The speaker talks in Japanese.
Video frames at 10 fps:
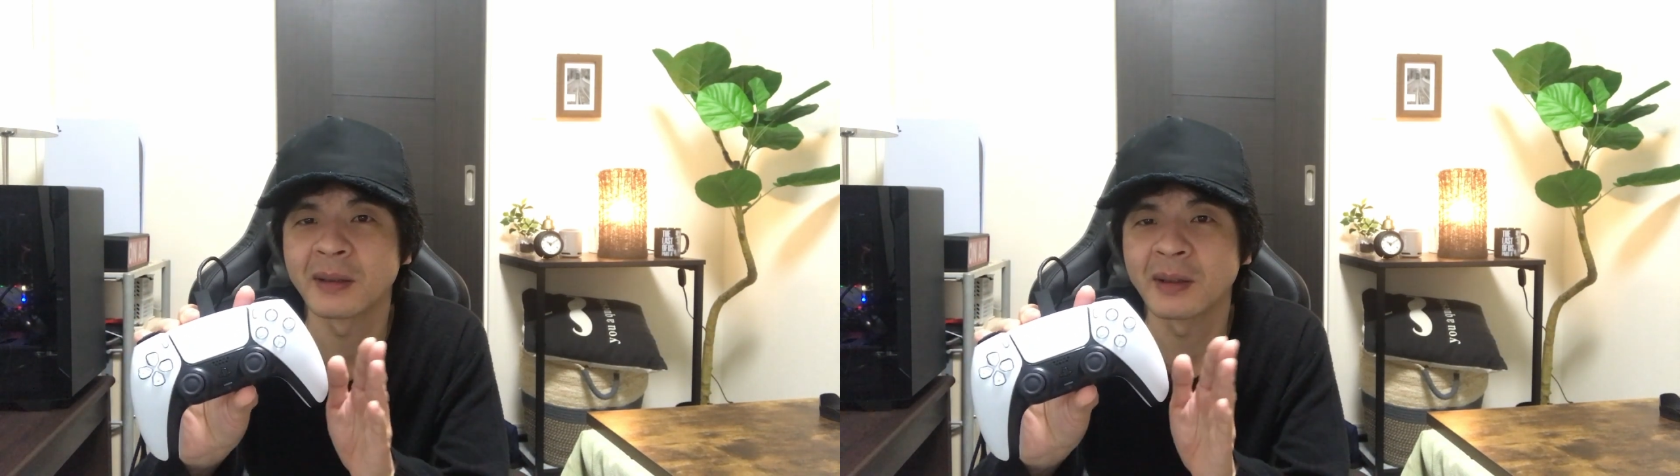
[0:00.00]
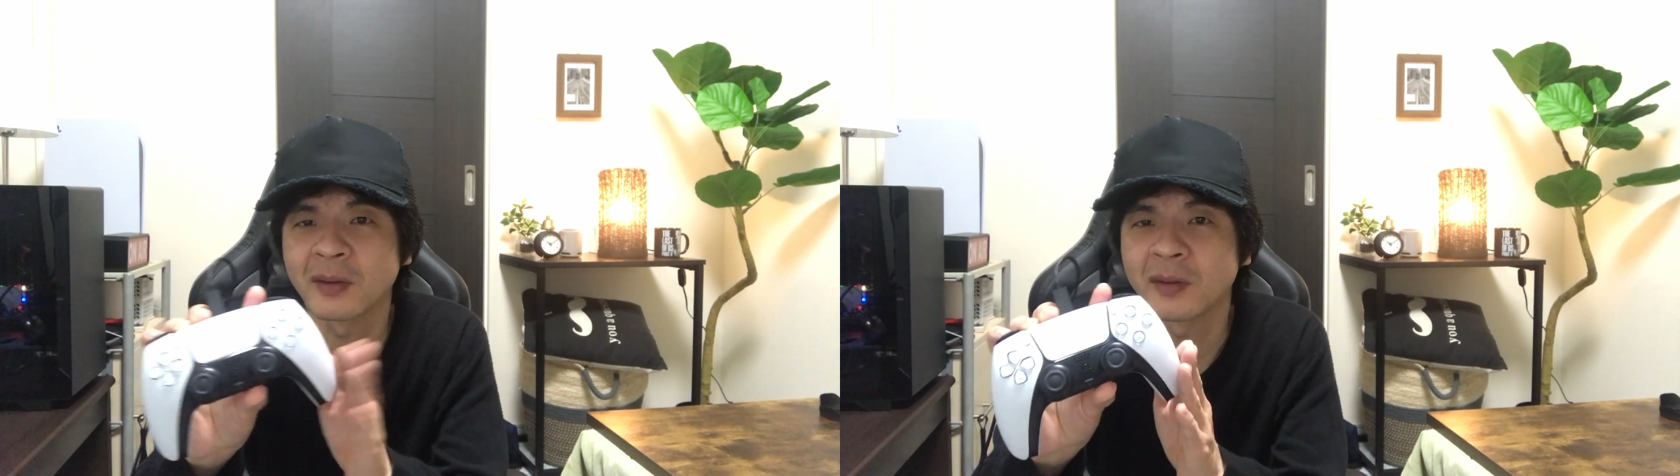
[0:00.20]

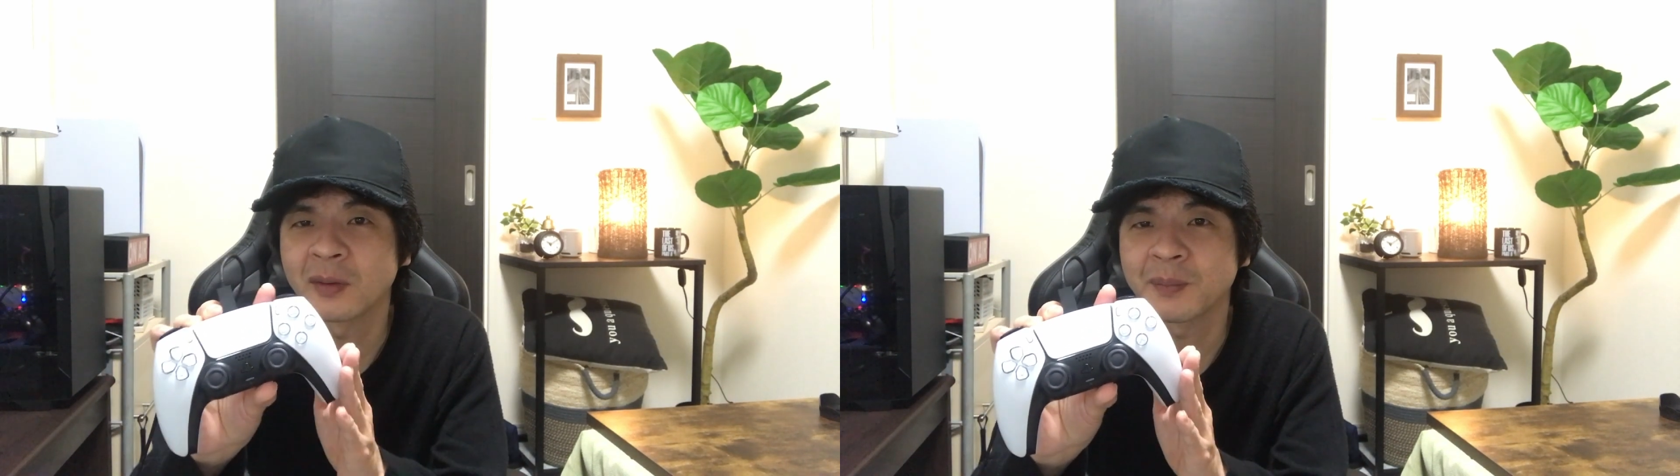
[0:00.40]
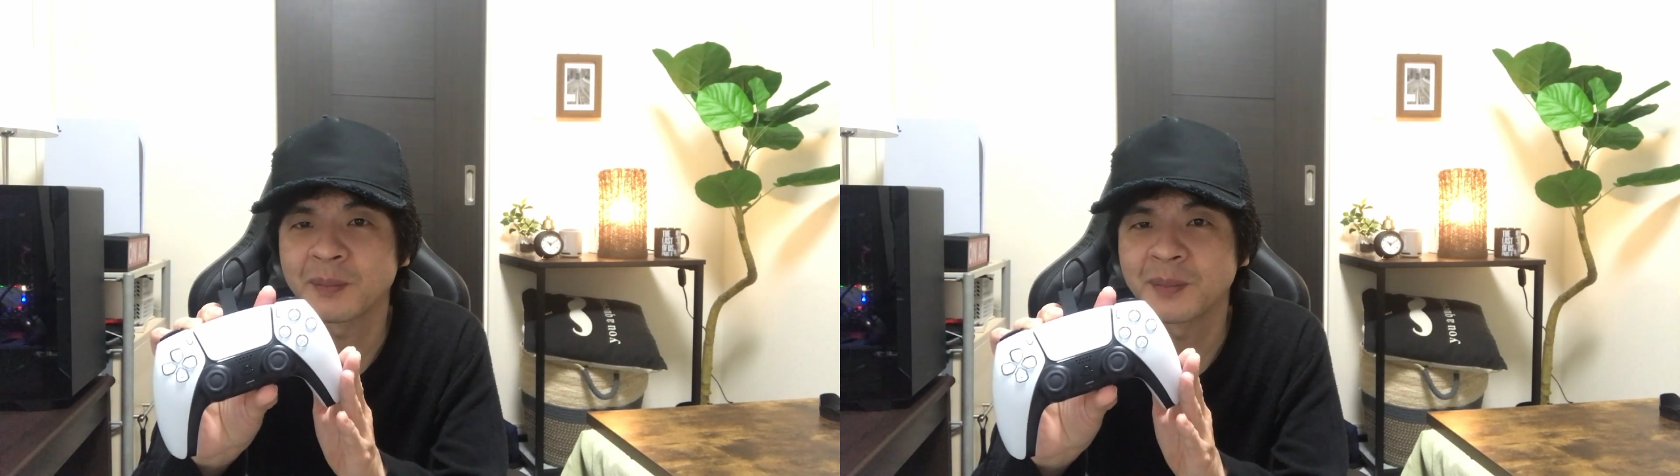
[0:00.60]
あ
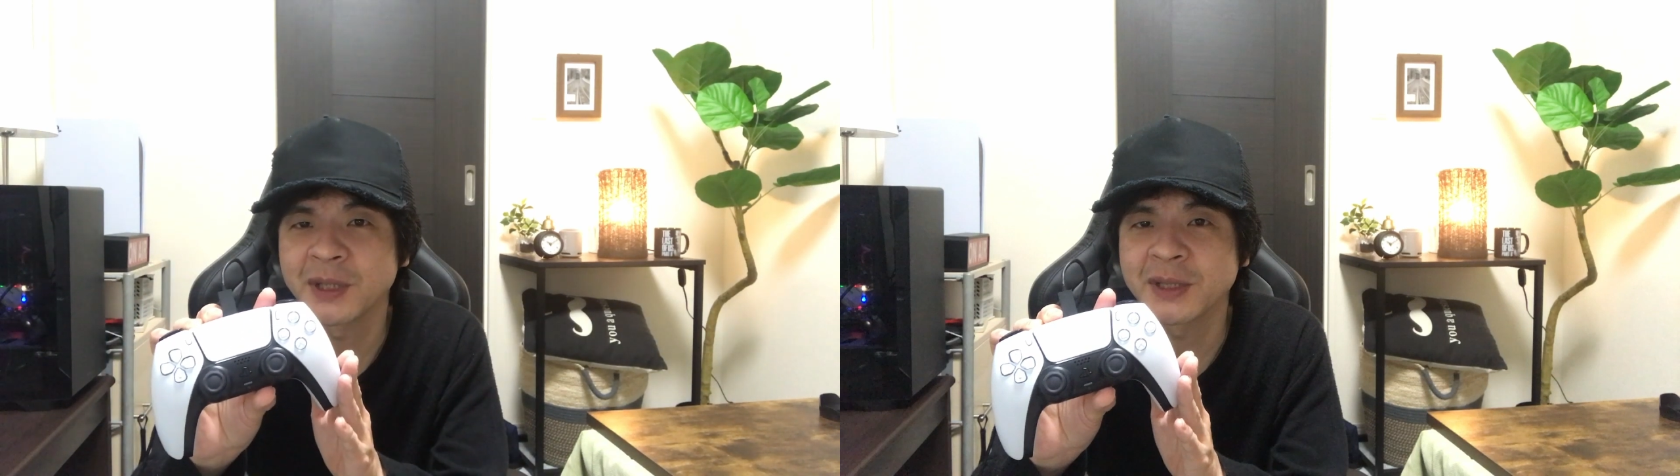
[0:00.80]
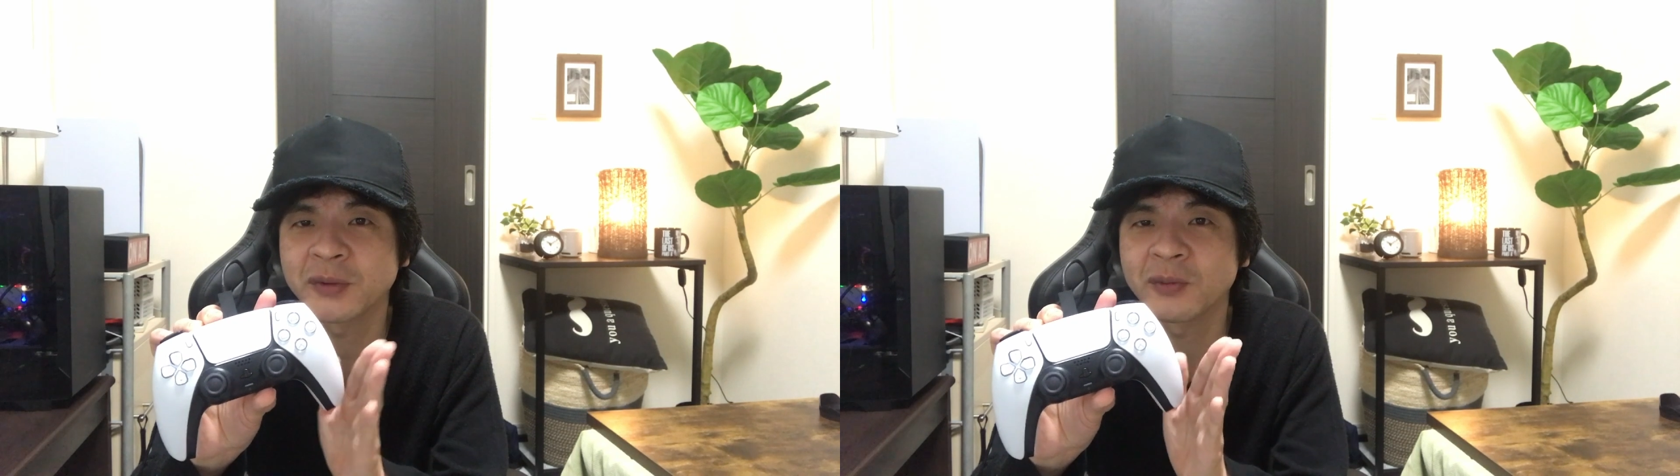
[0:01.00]

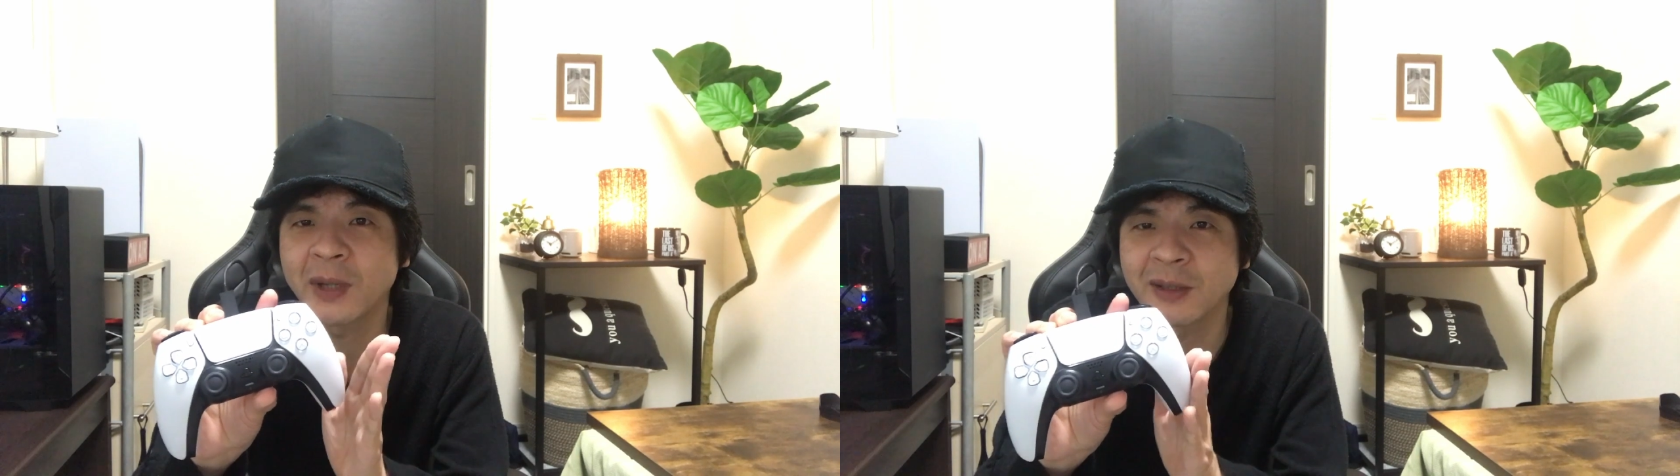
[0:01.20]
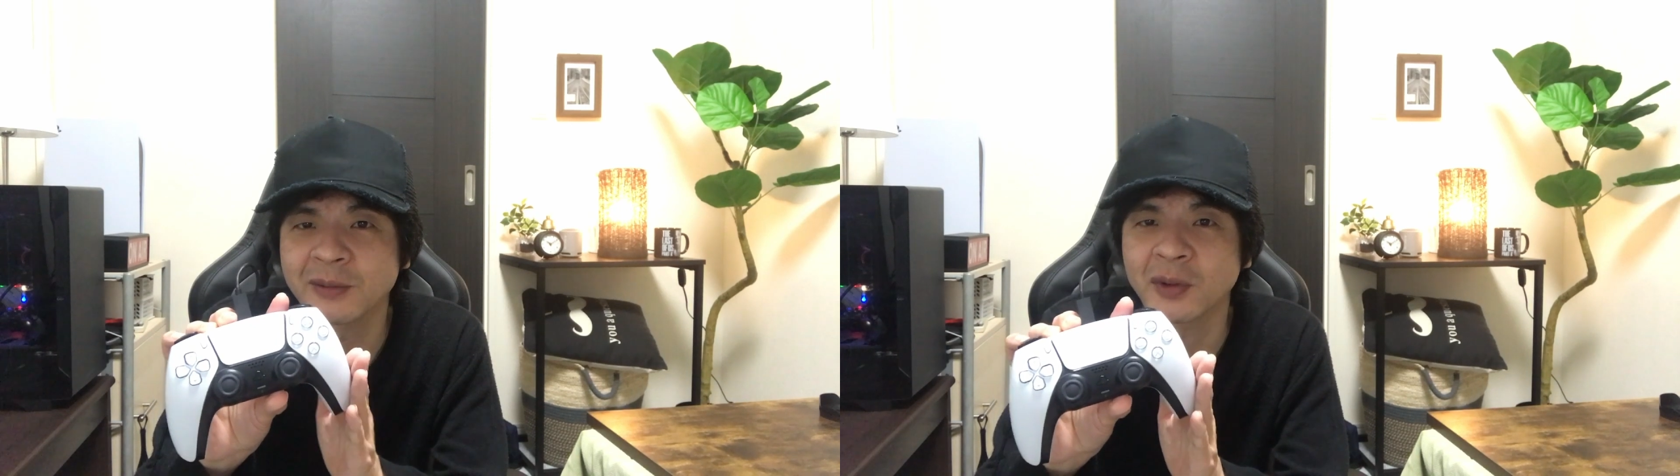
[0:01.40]
のー、
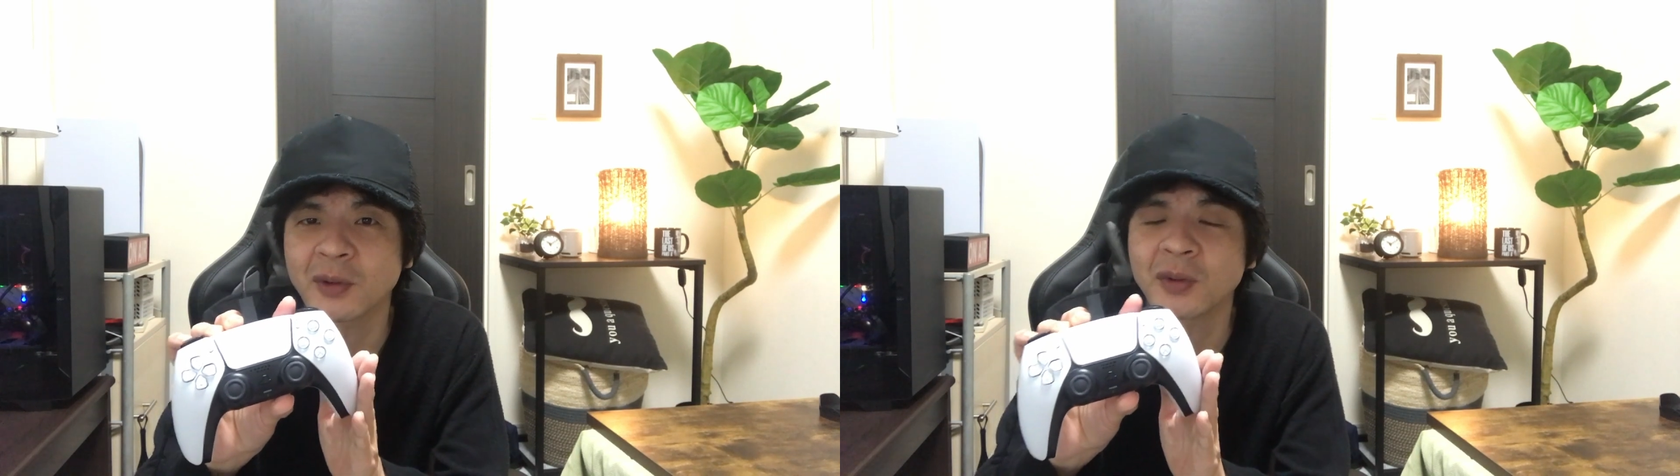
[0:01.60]
PS5 の